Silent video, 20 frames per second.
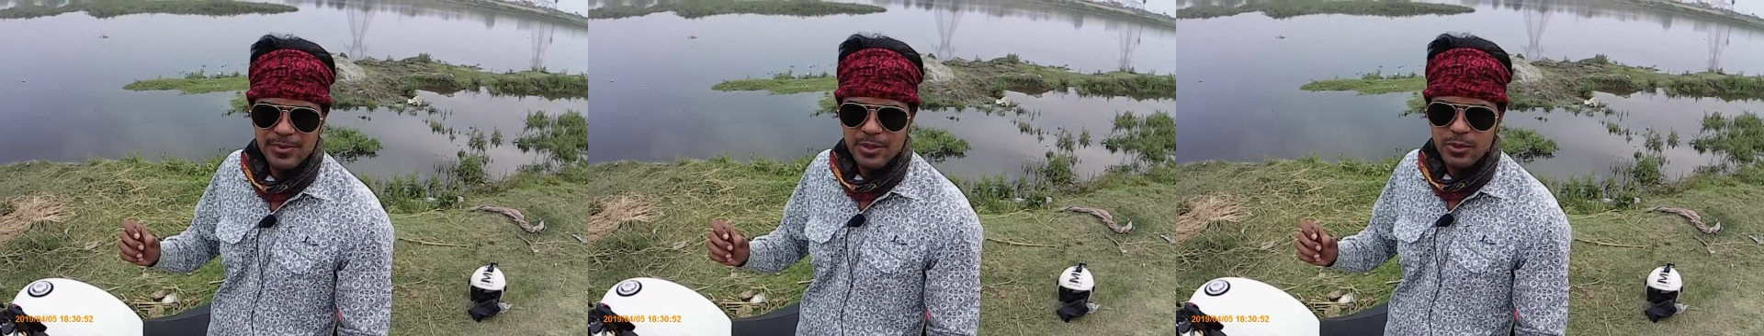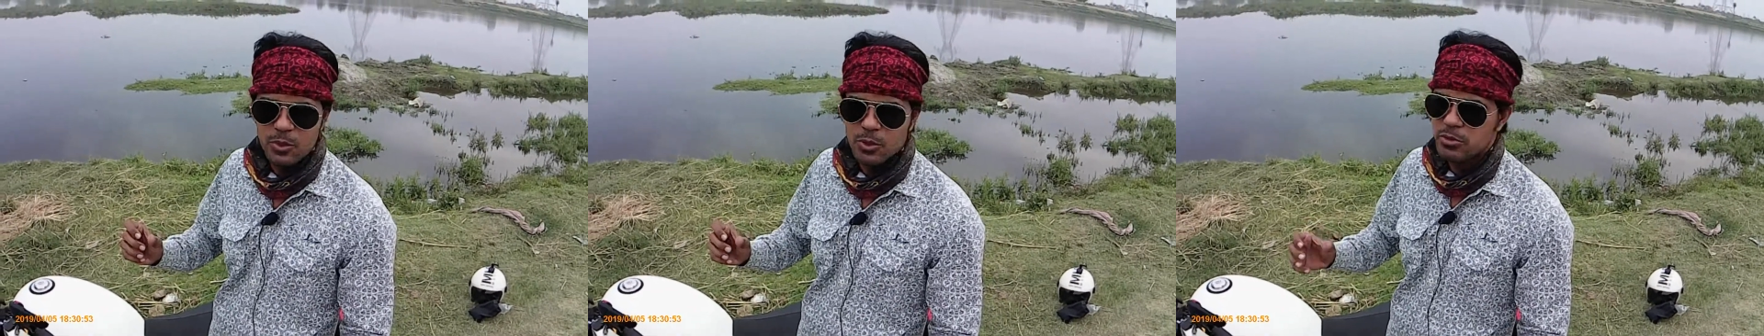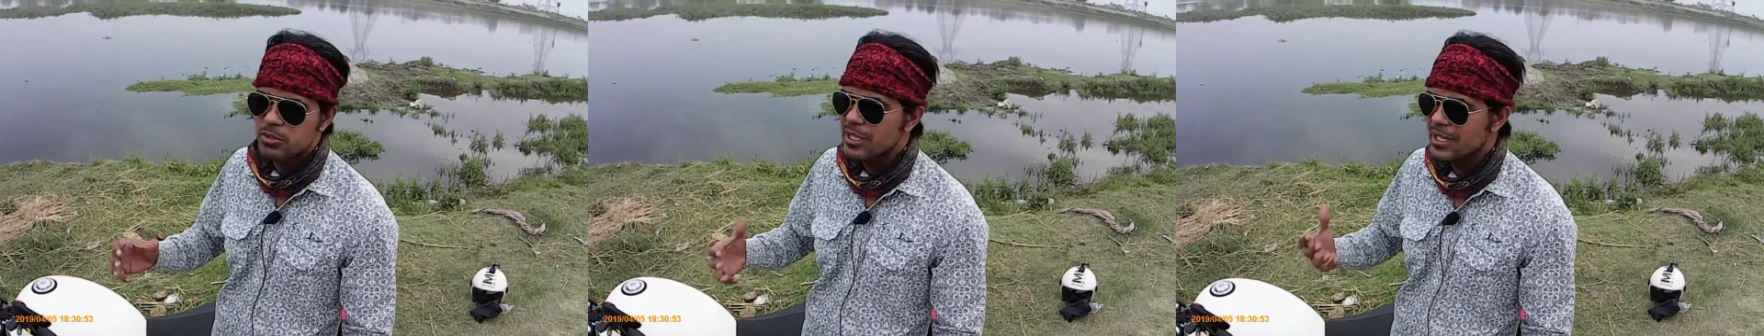
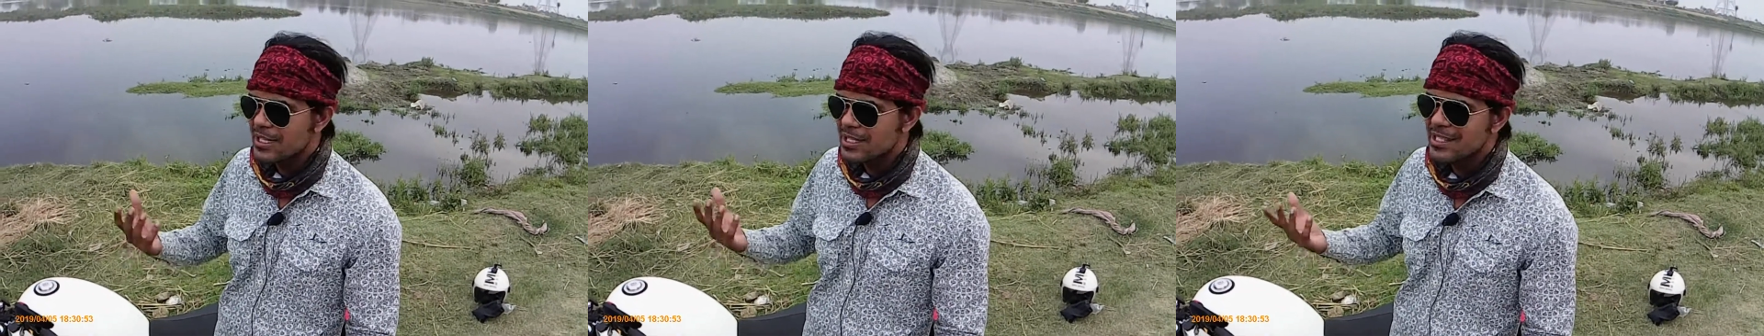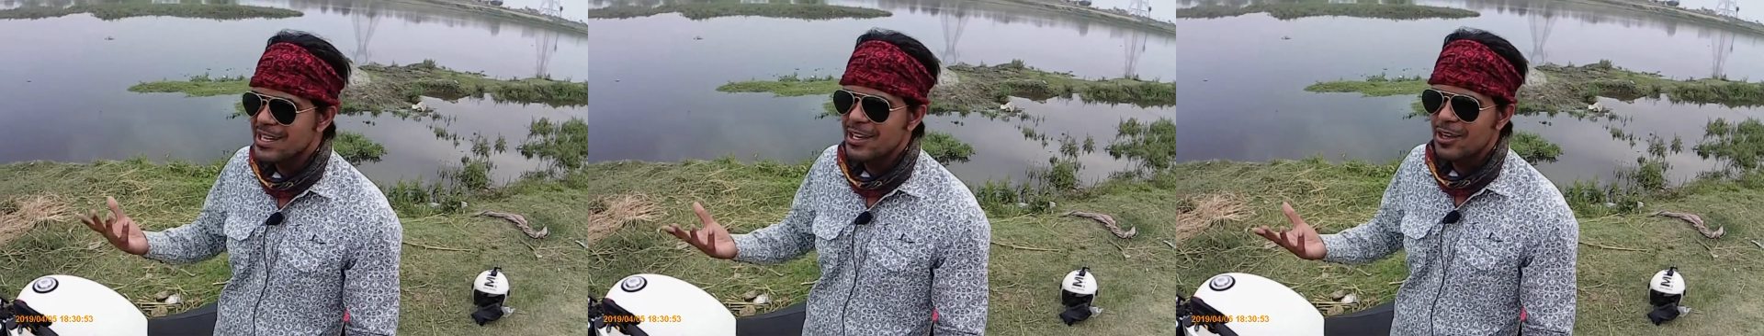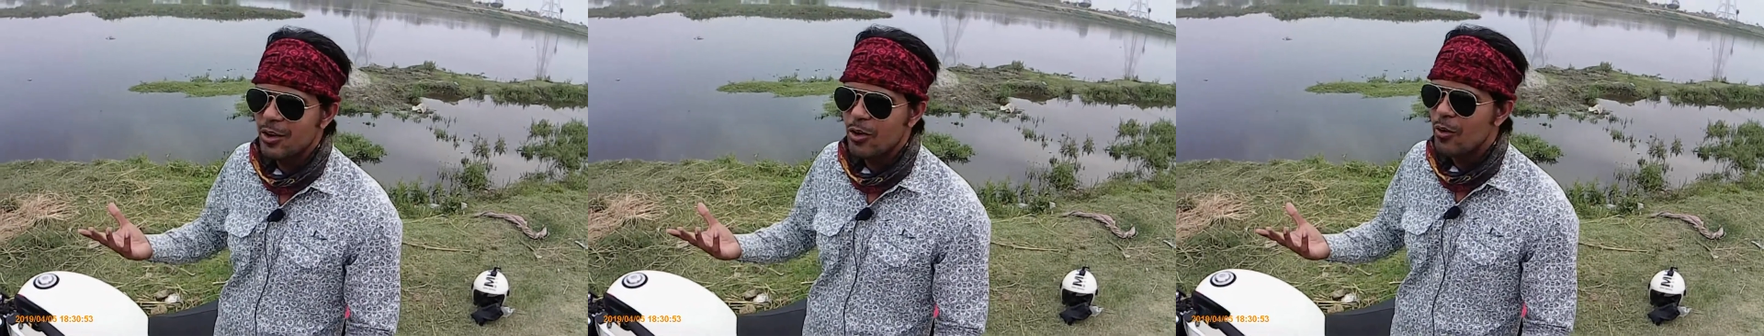सो
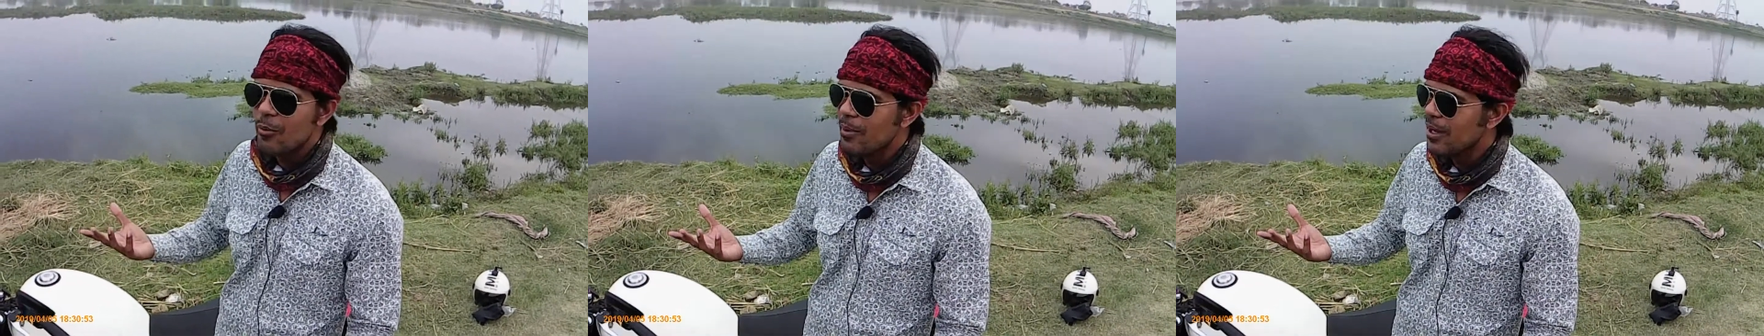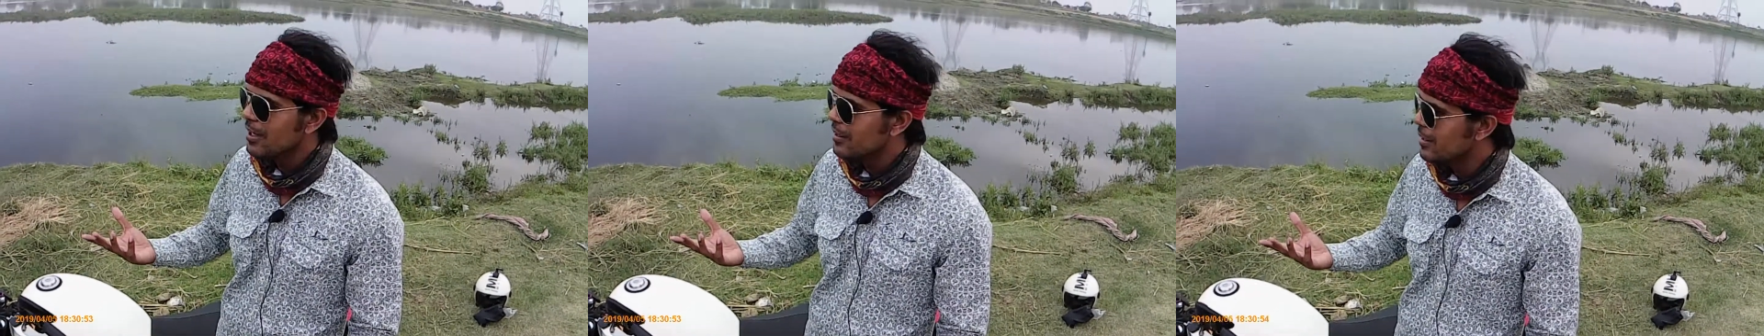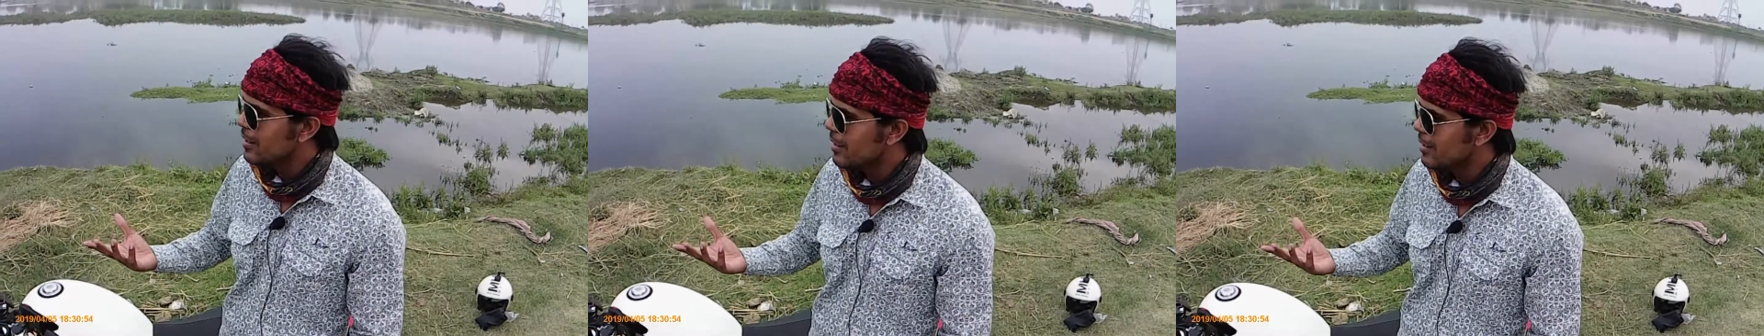सिक्सटी
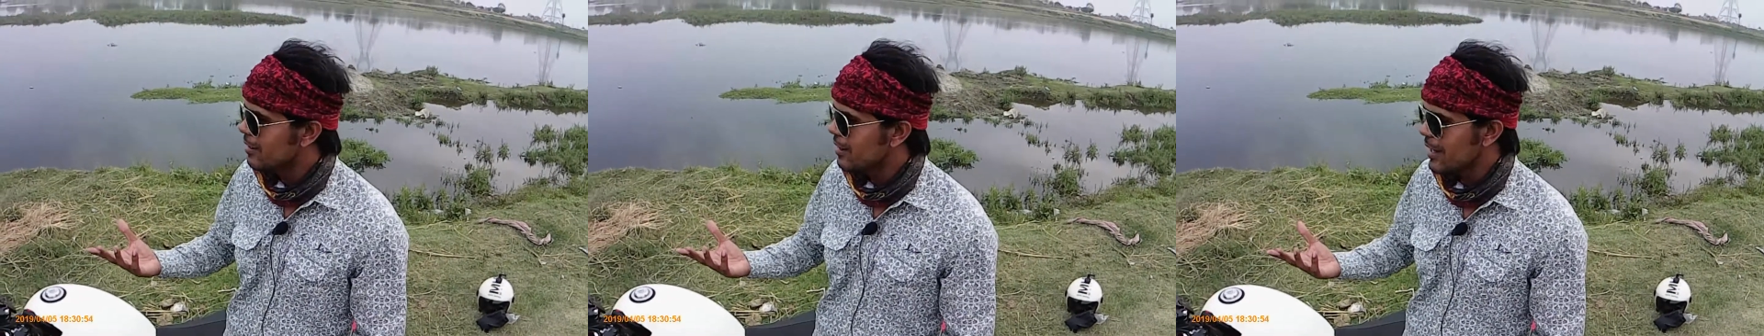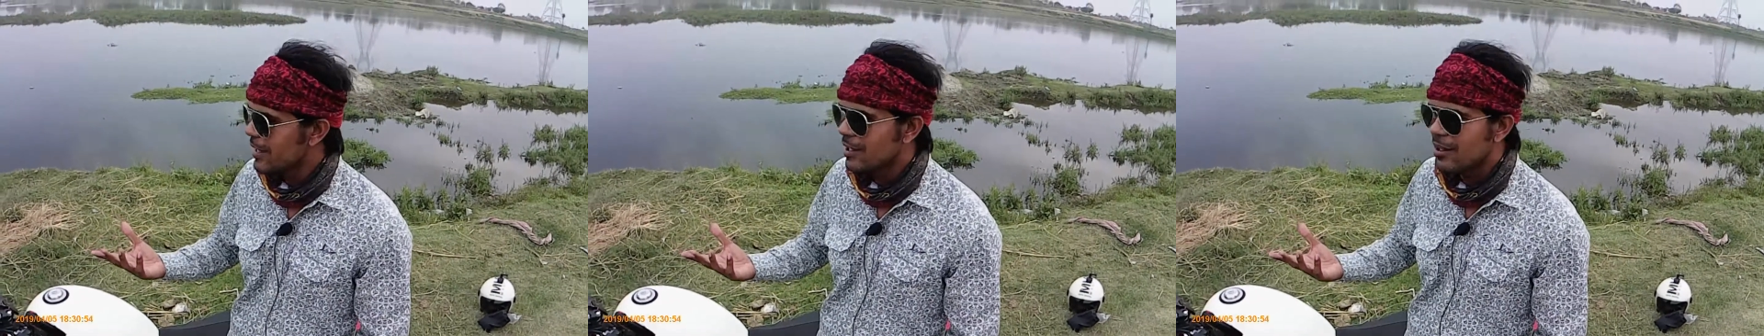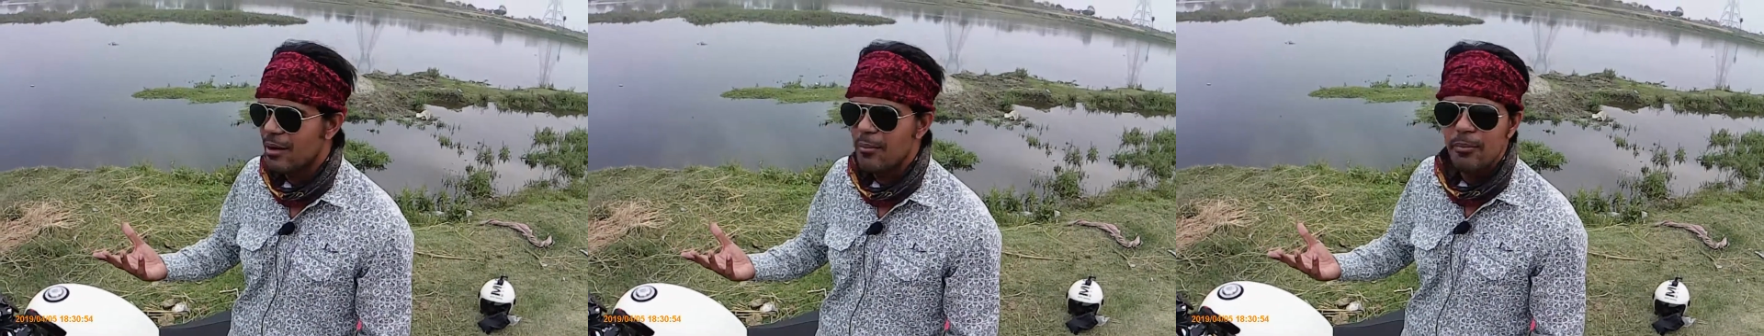किलोमीटर
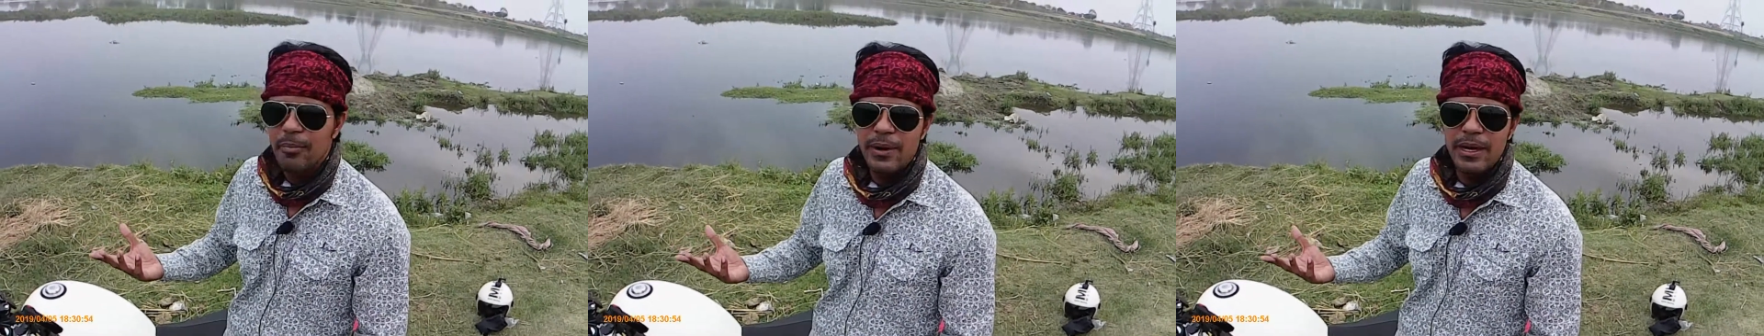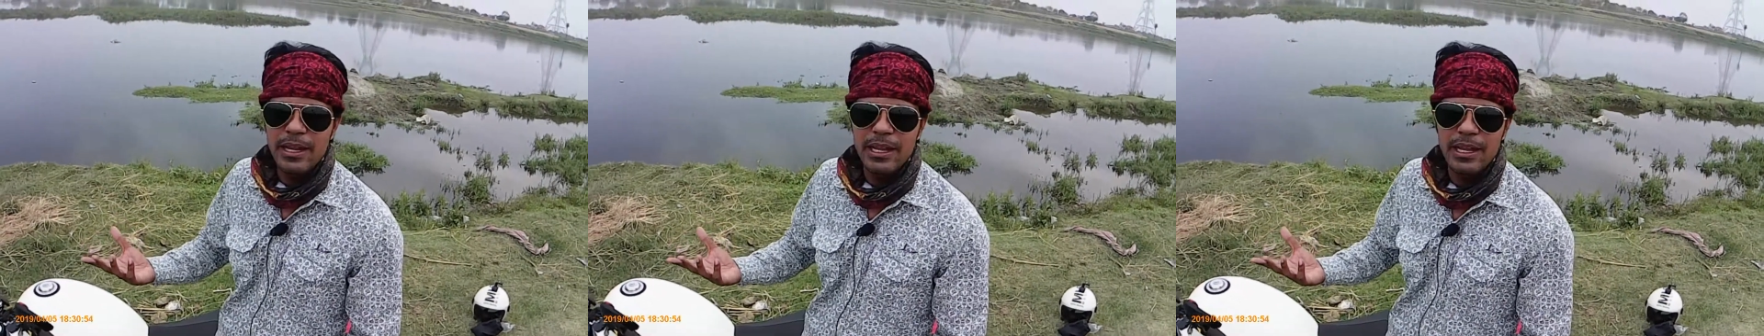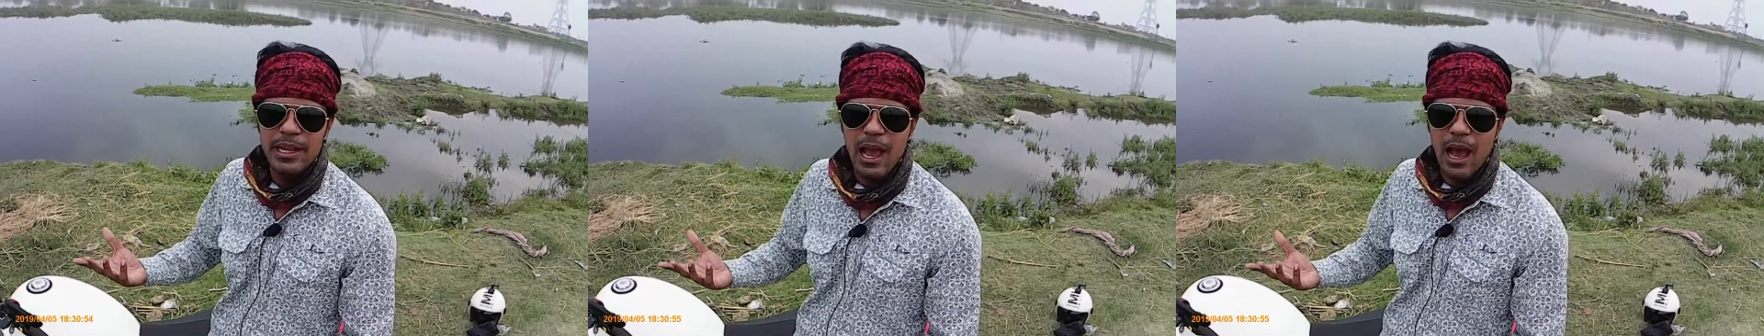लाइक
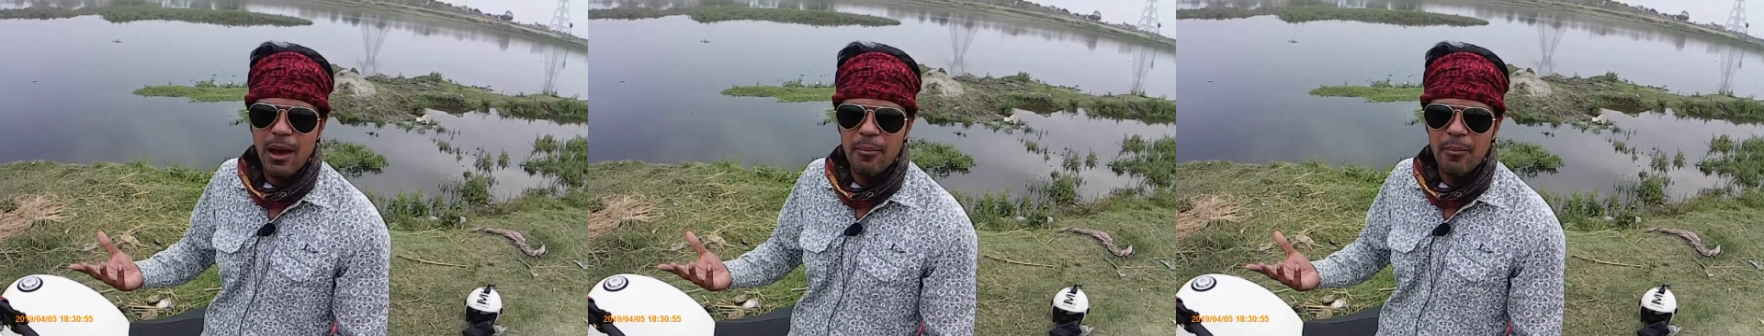कंपनी